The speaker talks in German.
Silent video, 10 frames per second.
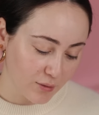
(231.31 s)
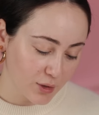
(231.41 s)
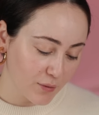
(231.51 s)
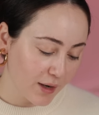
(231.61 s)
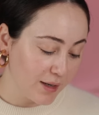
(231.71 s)

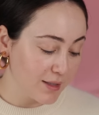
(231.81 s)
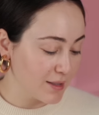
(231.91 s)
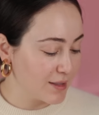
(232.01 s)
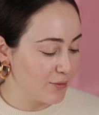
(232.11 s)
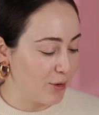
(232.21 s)
Und zwar ist
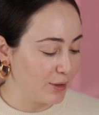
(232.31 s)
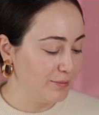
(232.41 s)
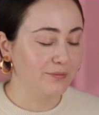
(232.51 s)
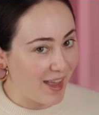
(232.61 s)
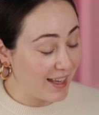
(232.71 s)
es
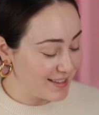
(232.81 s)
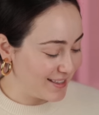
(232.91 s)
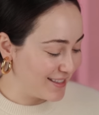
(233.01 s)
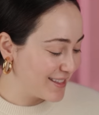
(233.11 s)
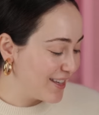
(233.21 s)
von
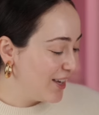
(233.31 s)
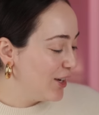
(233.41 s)
Essence